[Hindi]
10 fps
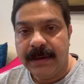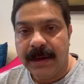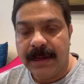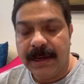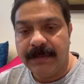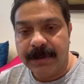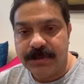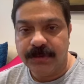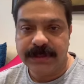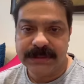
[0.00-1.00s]
अनाथ
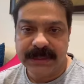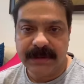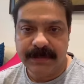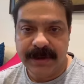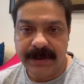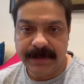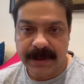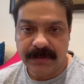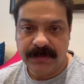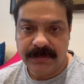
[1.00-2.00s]
बच्चों के साथ बर्थडे मनाऊं